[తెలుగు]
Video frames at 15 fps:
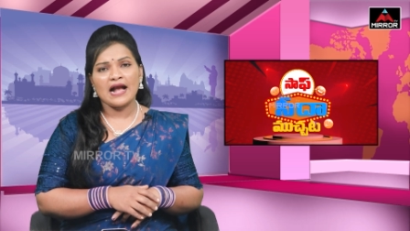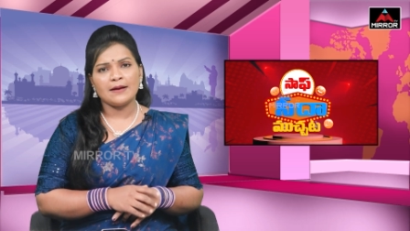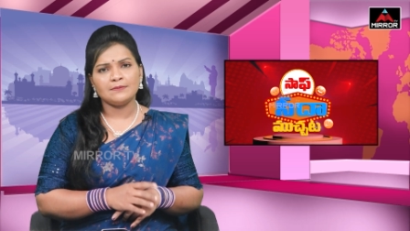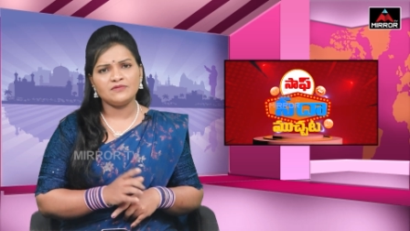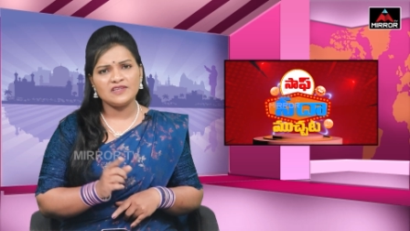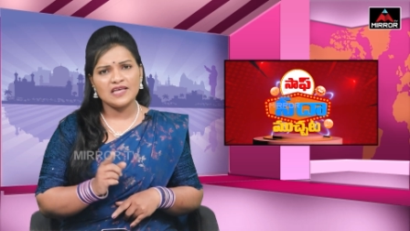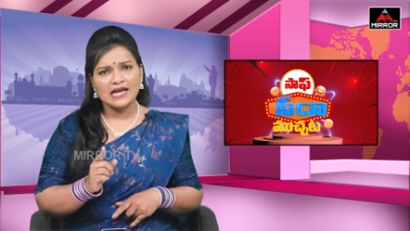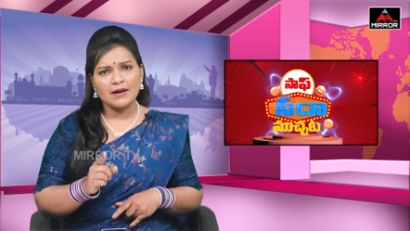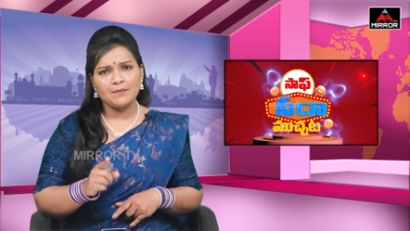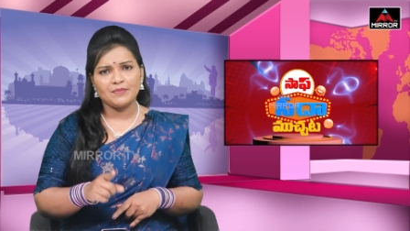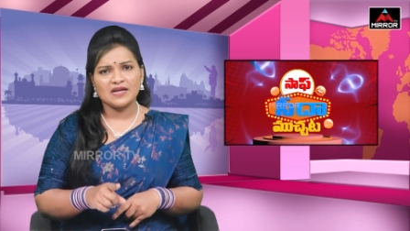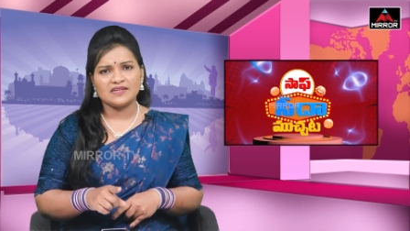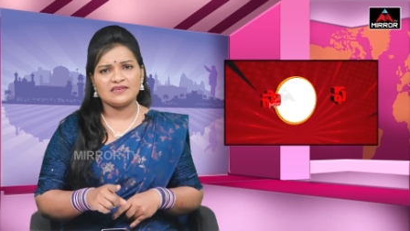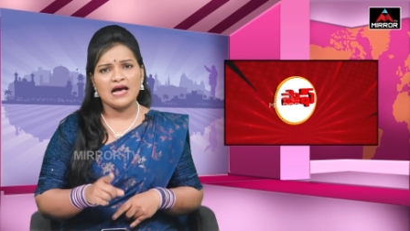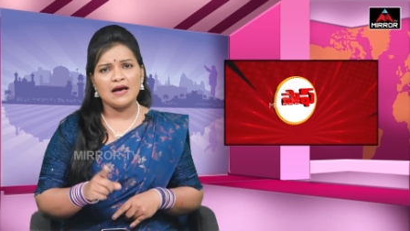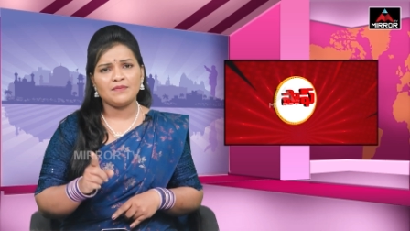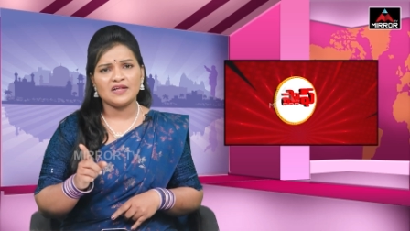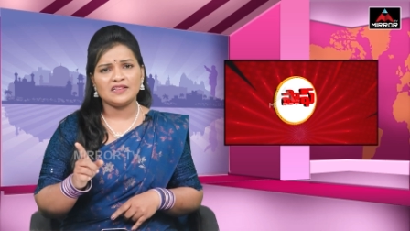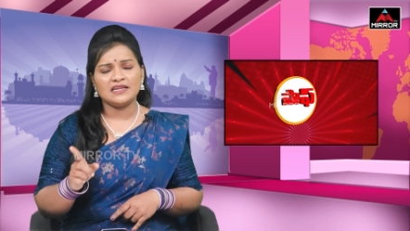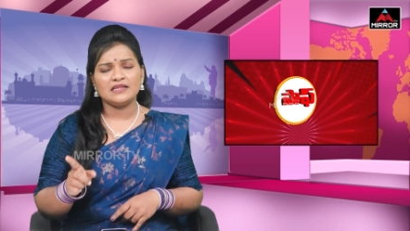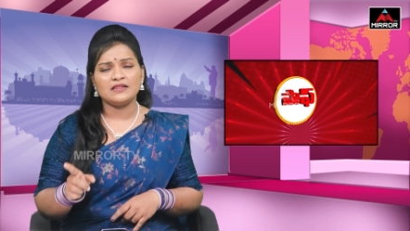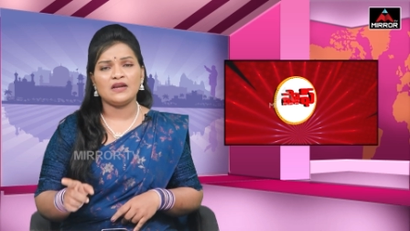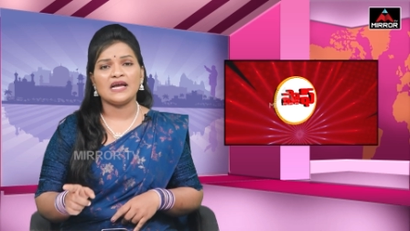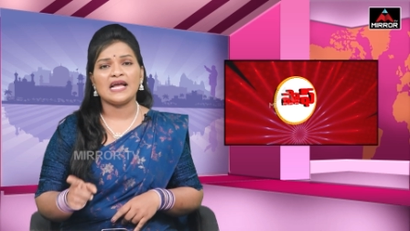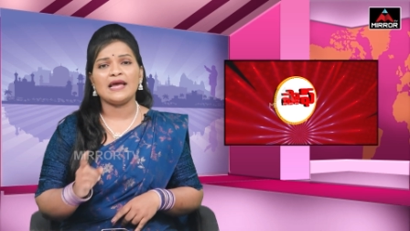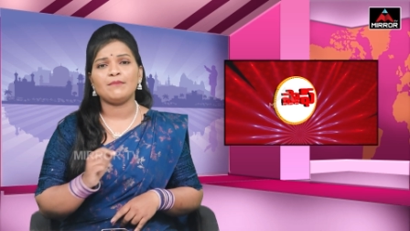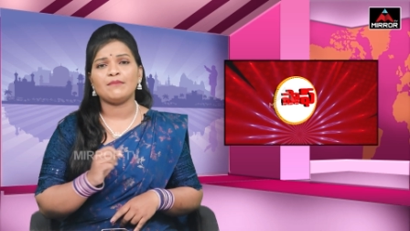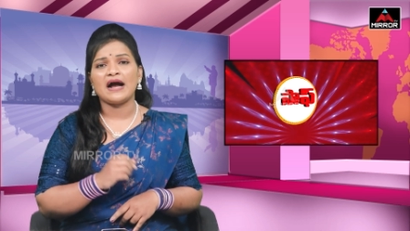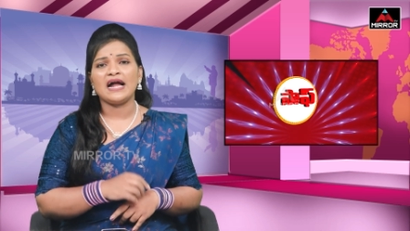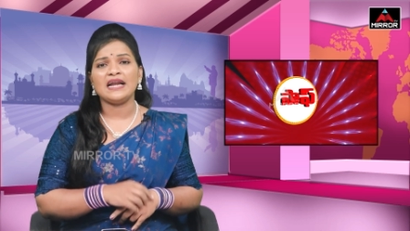కమ్సే కం
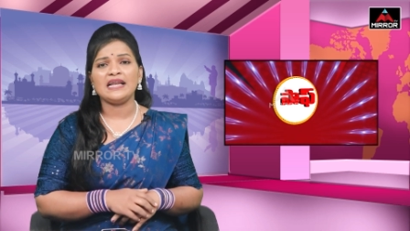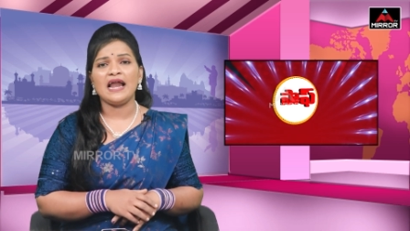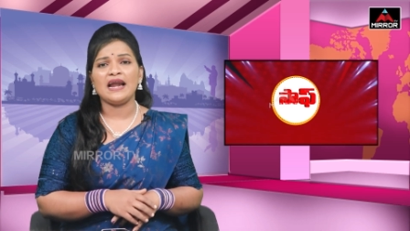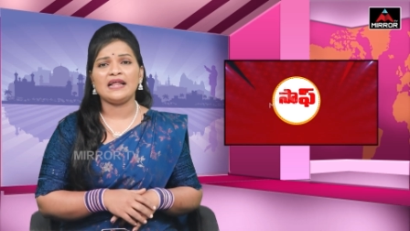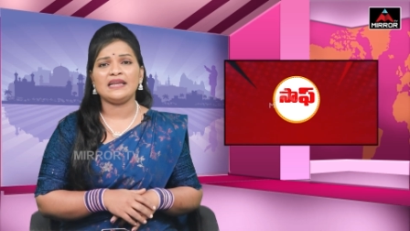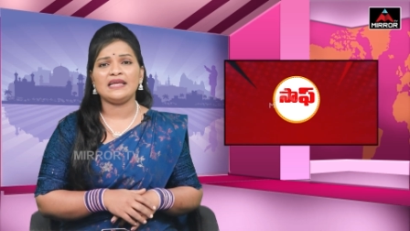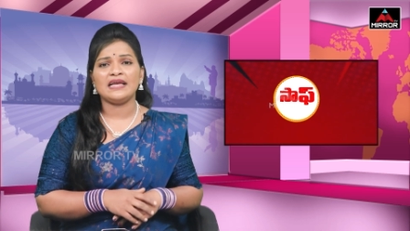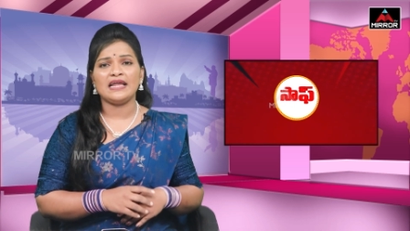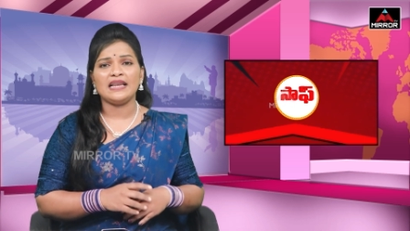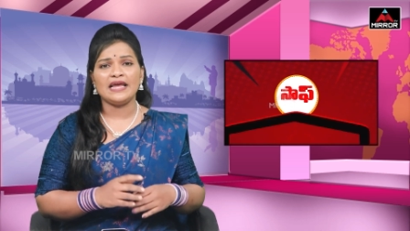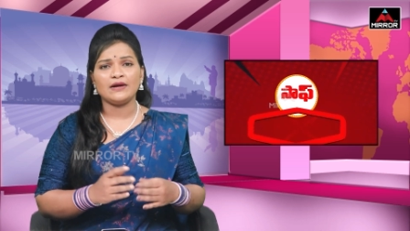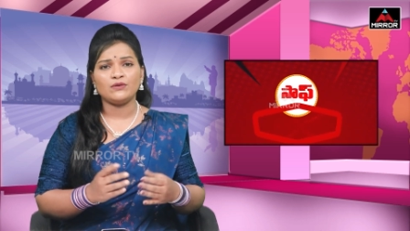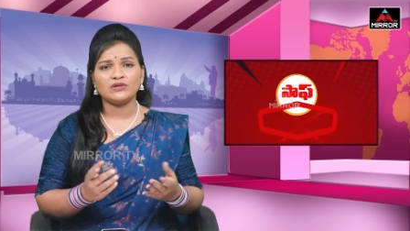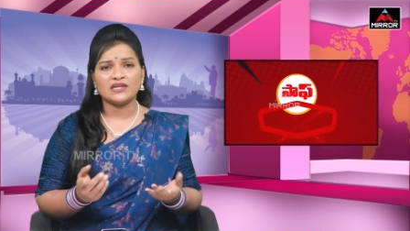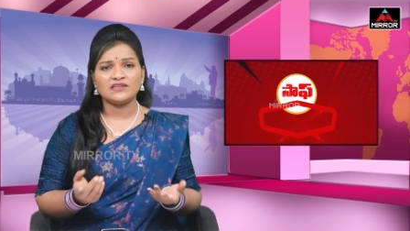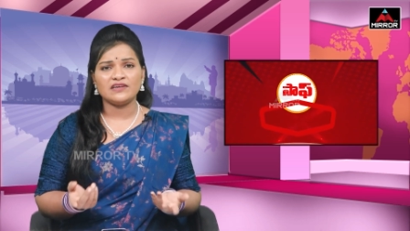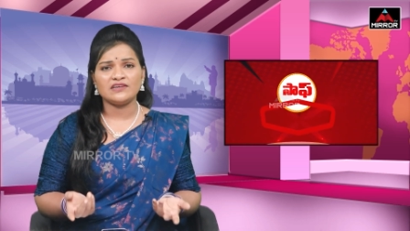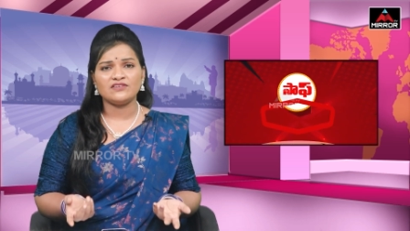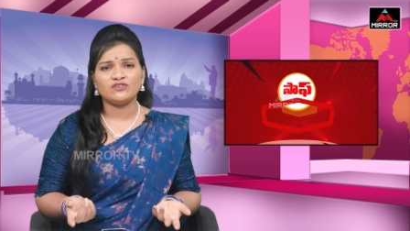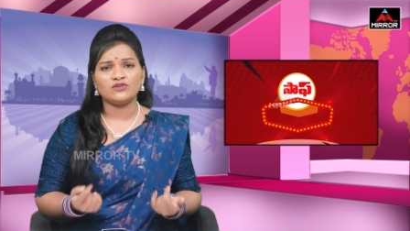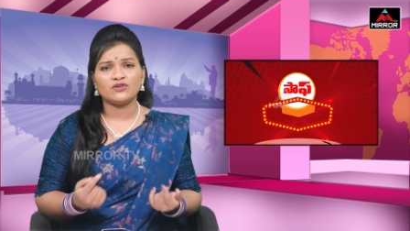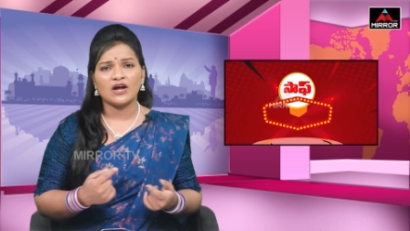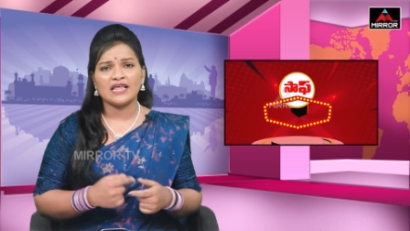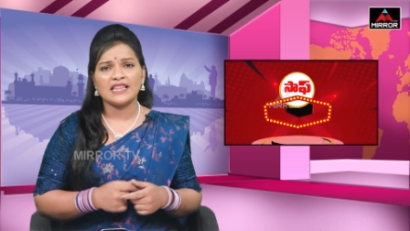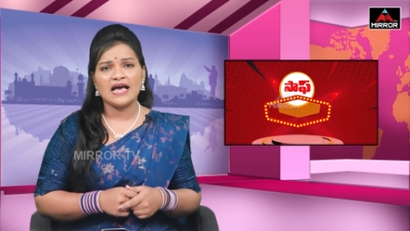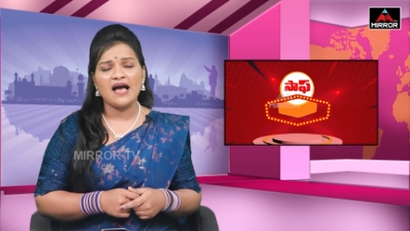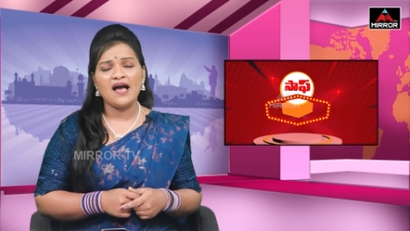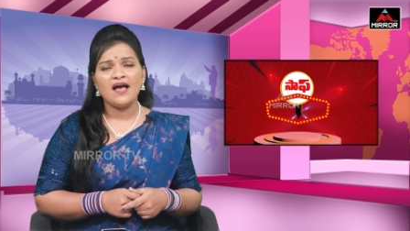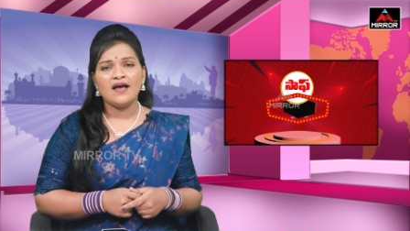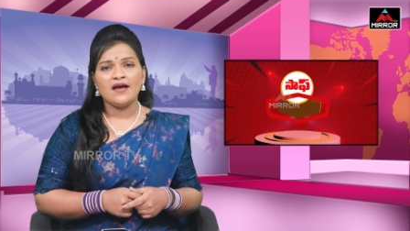ప్రజాప్రతినిధులకే మాట్లాడనీకే లేకుండా చేసిర్రు
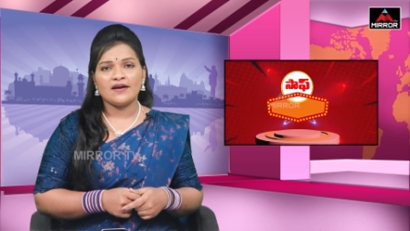కదా